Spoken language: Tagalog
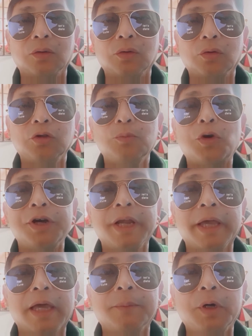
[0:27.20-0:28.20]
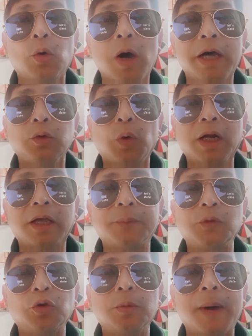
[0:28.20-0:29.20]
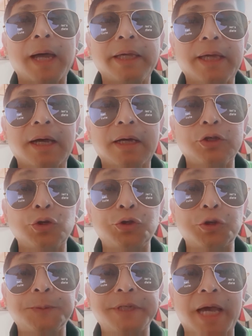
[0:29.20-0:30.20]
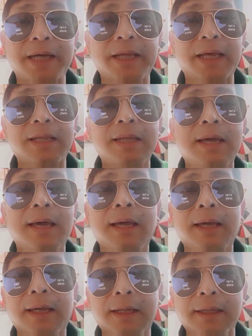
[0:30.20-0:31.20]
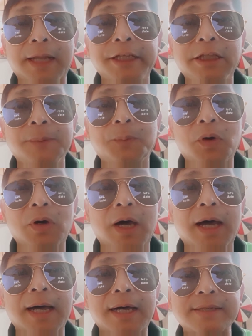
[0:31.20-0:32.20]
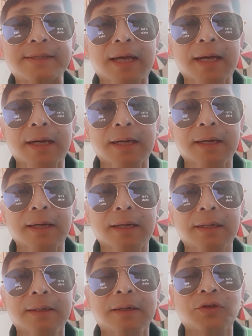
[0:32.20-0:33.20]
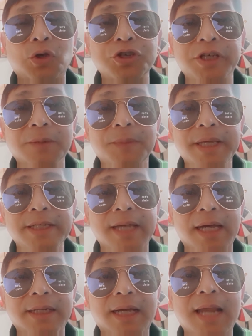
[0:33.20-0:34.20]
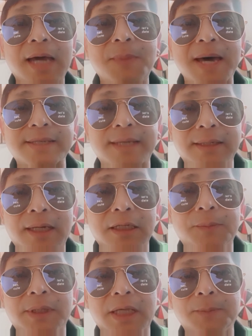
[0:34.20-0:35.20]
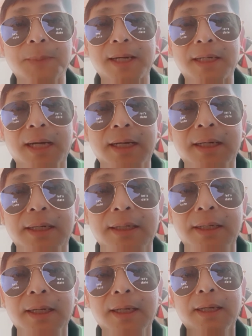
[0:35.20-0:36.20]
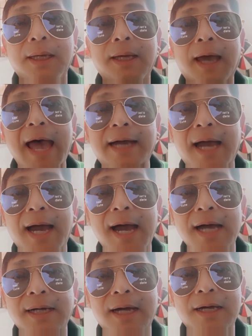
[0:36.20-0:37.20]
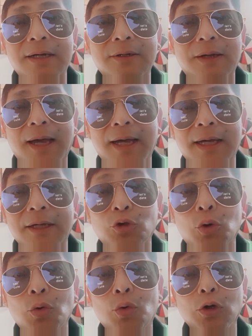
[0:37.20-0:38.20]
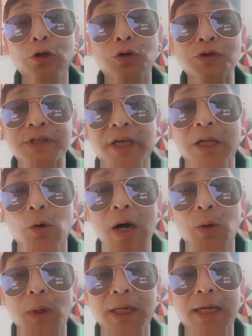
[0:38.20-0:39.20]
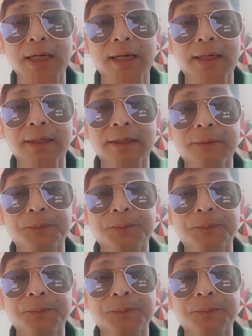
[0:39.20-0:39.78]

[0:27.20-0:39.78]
Good morning everyone. Welcome to my uh, YouTube channel. Lately po uh, sa social media naglabas ng iba't ibang uh, haka-haka uh, tungkol dun sa nawawalang uh,